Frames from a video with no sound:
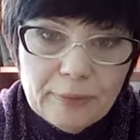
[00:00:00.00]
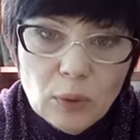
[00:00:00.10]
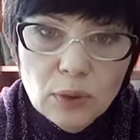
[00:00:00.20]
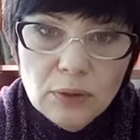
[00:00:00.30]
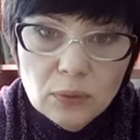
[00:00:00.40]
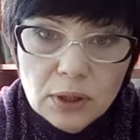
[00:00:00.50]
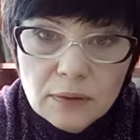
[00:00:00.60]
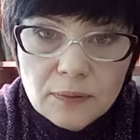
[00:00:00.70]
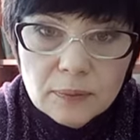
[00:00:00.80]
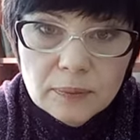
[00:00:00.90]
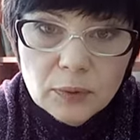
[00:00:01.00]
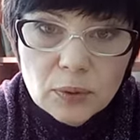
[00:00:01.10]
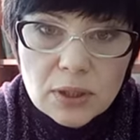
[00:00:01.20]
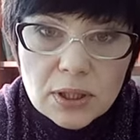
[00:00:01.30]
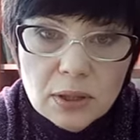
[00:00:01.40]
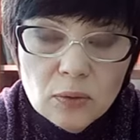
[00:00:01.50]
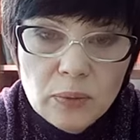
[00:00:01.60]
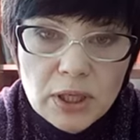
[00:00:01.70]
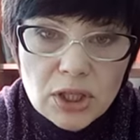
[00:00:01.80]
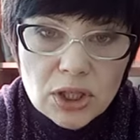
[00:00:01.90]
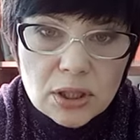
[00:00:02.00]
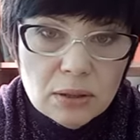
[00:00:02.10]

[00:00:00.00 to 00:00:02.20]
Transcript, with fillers: углеводов, то есть это у меня сейчас